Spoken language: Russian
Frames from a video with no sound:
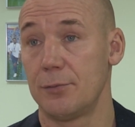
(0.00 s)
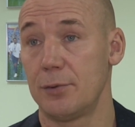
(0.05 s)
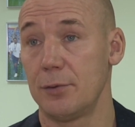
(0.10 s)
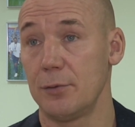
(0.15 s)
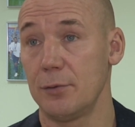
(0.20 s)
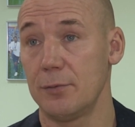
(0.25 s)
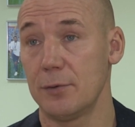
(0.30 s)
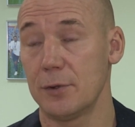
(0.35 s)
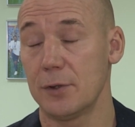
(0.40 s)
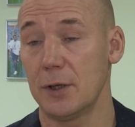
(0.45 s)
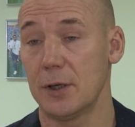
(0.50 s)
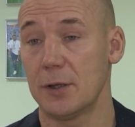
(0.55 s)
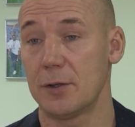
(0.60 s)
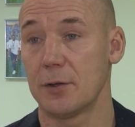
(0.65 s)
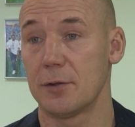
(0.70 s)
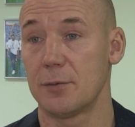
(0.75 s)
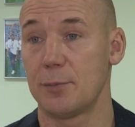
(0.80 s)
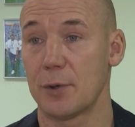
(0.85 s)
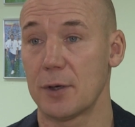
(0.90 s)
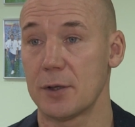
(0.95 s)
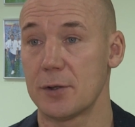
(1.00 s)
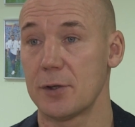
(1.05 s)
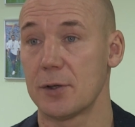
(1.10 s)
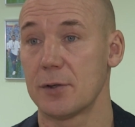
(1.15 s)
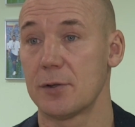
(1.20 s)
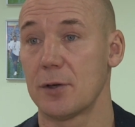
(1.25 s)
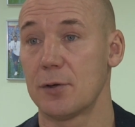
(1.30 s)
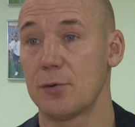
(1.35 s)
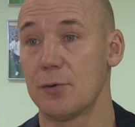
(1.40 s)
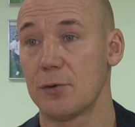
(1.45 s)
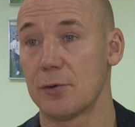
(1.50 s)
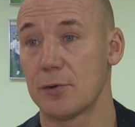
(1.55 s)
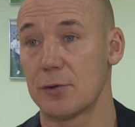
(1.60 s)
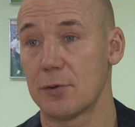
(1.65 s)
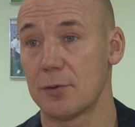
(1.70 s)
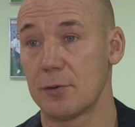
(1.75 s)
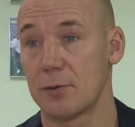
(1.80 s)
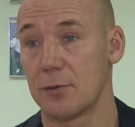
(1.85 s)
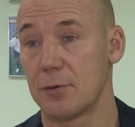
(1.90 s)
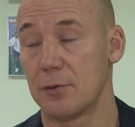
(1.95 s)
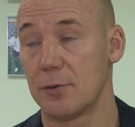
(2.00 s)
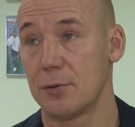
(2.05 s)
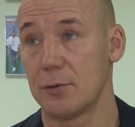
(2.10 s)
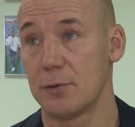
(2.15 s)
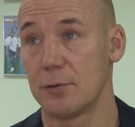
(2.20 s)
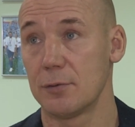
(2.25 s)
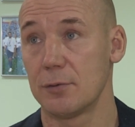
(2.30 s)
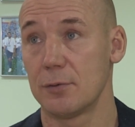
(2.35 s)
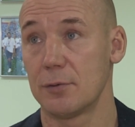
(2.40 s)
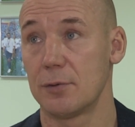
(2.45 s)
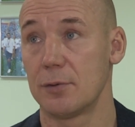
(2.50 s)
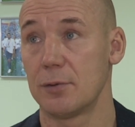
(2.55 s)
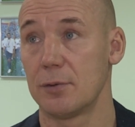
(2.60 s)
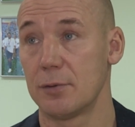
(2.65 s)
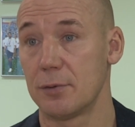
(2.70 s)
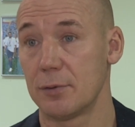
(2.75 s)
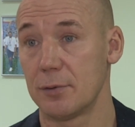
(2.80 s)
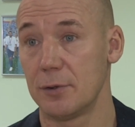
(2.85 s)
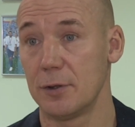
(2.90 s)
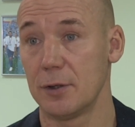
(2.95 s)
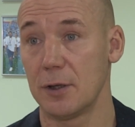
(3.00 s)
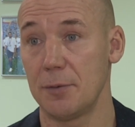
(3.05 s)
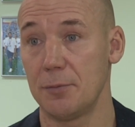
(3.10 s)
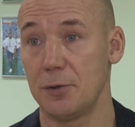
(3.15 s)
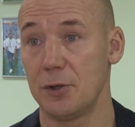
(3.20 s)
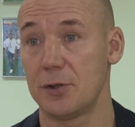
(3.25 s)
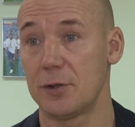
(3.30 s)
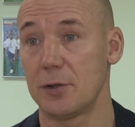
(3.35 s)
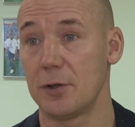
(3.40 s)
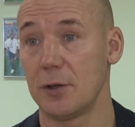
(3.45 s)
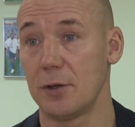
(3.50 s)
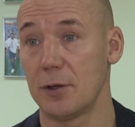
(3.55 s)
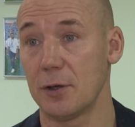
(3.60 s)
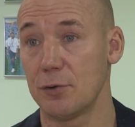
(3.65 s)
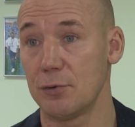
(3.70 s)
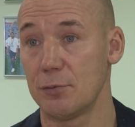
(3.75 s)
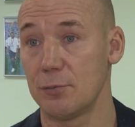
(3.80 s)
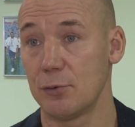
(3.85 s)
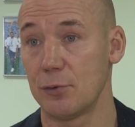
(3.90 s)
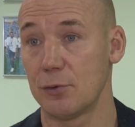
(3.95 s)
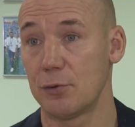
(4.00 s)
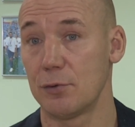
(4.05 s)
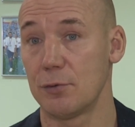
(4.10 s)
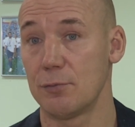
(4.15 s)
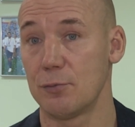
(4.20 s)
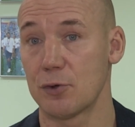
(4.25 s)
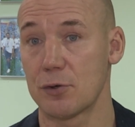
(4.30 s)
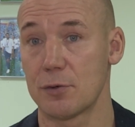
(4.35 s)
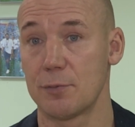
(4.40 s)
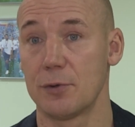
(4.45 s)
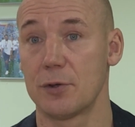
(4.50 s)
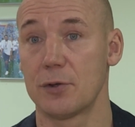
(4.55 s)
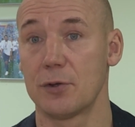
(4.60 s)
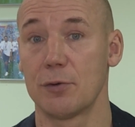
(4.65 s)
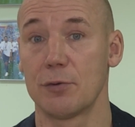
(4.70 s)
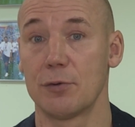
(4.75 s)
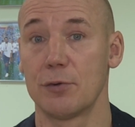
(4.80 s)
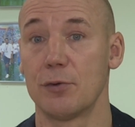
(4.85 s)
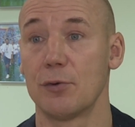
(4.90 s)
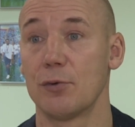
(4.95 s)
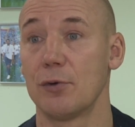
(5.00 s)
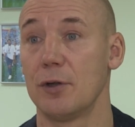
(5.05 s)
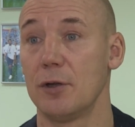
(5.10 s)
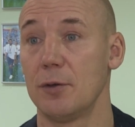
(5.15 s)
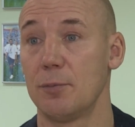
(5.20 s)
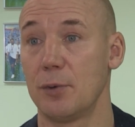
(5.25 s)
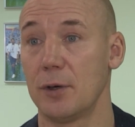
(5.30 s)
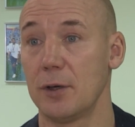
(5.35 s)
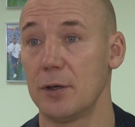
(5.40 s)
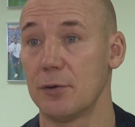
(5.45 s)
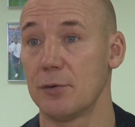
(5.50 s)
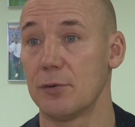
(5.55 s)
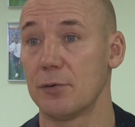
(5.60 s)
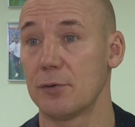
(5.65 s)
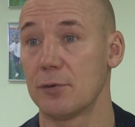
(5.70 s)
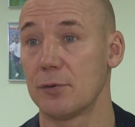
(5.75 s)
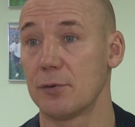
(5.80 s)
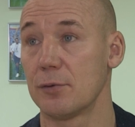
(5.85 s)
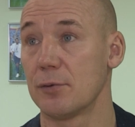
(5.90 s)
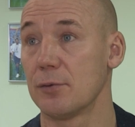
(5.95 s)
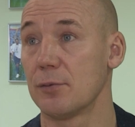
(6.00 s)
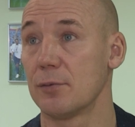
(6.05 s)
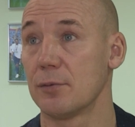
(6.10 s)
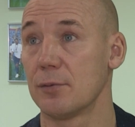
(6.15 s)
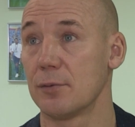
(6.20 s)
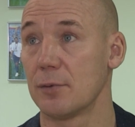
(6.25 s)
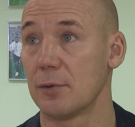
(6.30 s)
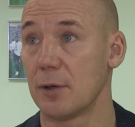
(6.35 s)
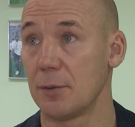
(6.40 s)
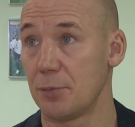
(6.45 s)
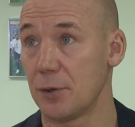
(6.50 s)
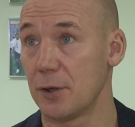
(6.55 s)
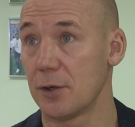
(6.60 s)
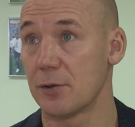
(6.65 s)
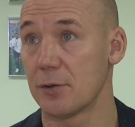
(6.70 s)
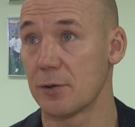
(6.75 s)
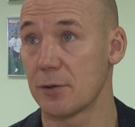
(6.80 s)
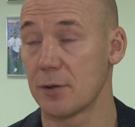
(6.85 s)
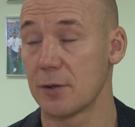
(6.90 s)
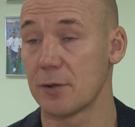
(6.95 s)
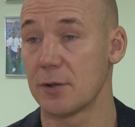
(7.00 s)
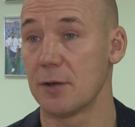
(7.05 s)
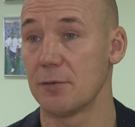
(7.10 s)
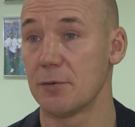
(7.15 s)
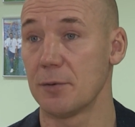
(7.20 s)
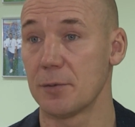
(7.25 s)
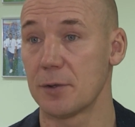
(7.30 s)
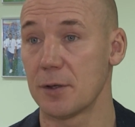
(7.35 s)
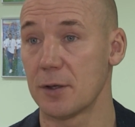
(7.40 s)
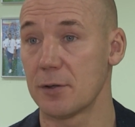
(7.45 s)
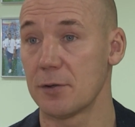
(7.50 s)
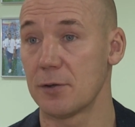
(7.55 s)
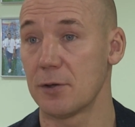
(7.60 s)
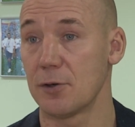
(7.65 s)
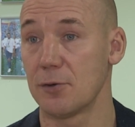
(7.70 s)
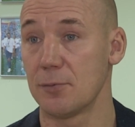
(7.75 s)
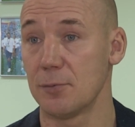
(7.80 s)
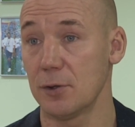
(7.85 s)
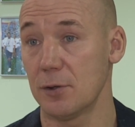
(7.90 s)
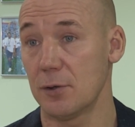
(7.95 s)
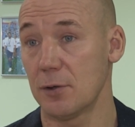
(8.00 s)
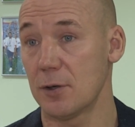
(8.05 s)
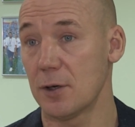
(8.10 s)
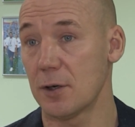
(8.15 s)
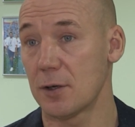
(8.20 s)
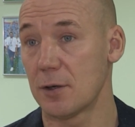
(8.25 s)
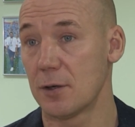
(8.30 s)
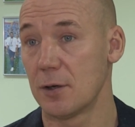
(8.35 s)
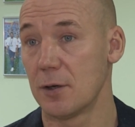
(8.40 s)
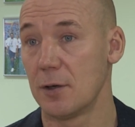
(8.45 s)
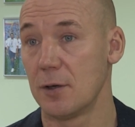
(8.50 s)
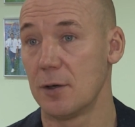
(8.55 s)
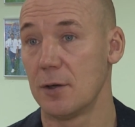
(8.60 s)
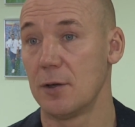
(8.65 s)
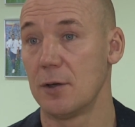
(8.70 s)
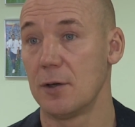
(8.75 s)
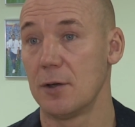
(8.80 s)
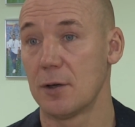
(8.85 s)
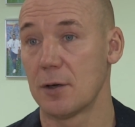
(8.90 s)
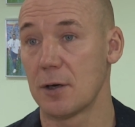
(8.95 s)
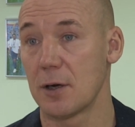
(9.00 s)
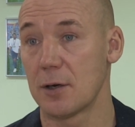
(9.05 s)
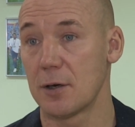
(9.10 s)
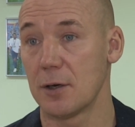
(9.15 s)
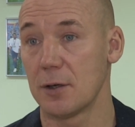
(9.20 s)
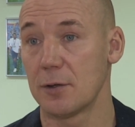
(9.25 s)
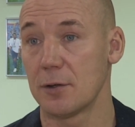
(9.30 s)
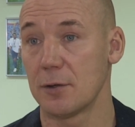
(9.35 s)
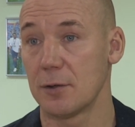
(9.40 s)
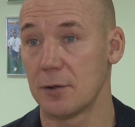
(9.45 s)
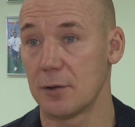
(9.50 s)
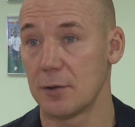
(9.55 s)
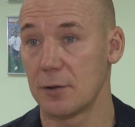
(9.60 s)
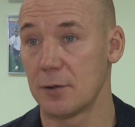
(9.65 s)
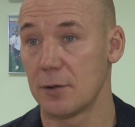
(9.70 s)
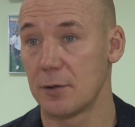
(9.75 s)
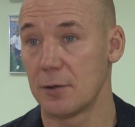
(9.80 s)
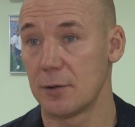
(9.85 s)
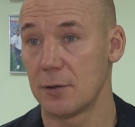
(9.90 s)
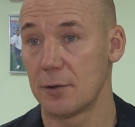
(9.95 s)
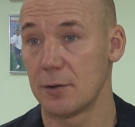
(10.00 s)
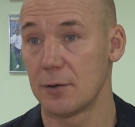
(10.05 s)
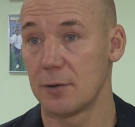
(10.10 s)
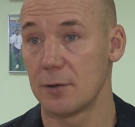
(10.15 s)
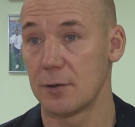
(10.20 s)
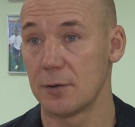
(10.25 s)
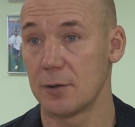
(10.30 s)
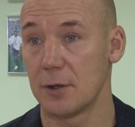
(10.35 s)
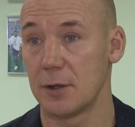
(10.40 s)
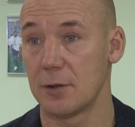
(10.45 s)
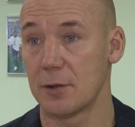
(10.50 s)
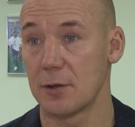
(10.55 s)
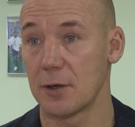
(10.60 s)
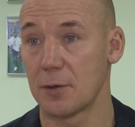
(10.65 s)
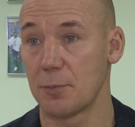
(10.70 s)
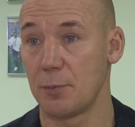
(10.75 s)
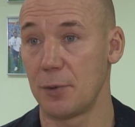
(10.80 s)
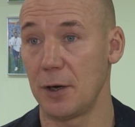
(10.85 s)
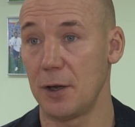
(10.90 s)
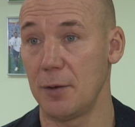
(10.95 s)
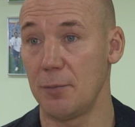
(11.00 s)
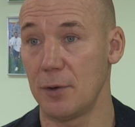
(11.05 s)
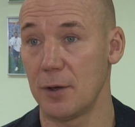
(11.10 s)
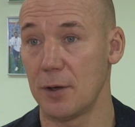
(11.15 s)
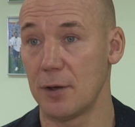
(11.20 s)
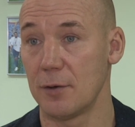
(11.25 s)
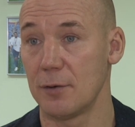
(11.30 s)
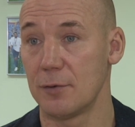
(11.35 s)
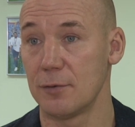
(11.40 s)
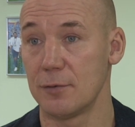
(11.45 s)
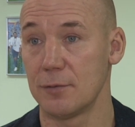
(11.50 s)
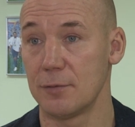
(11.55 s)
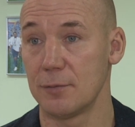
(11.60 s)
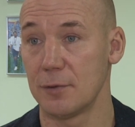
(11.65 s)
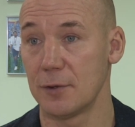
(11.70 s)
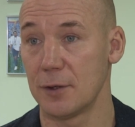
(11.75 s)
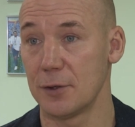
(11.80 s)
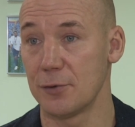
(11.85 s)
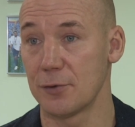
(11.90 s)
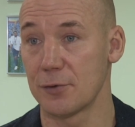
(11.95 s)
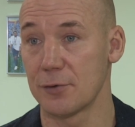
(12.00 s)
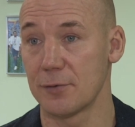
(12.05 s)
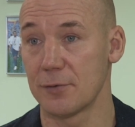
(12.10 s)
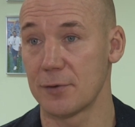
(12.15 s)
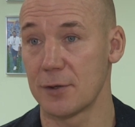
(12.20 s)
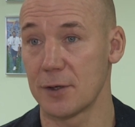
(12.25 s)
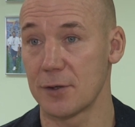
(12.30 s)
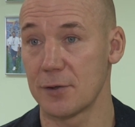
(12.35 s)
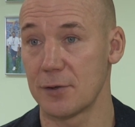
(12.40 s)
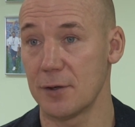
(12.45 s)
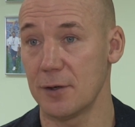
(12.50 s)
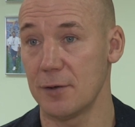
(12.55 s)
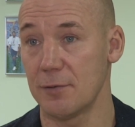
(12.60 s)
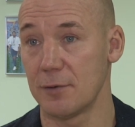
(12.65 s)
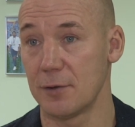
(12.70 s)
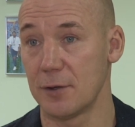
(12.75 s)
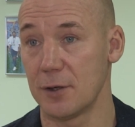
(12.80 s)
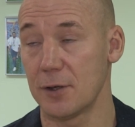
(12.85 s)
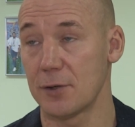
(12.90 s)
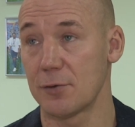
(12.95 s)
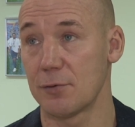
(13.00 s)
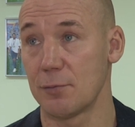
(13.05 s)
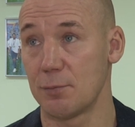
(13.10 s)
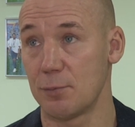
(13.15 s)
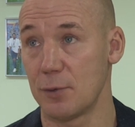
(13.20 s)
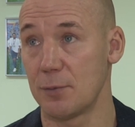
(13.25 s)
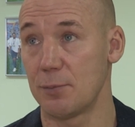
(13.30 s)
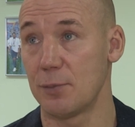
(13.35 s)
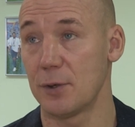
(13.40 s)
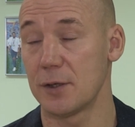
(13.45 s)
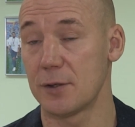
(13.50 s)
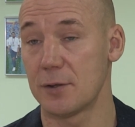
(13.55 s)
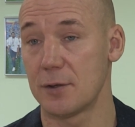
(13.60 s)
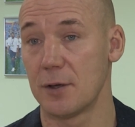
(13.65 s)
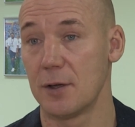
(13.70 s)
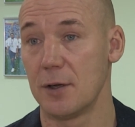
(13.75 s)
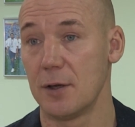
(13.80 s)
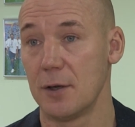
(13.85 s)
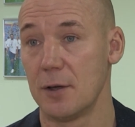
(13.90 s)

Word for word: Ну, вы знаете, этот процесс такой же, он динамический. Я думаю, что, может быть, кто-то другие поедут, э, опять же, с основным составом. Это как какая-то знаете, как премия у молодежного состава, да, чтобы попасть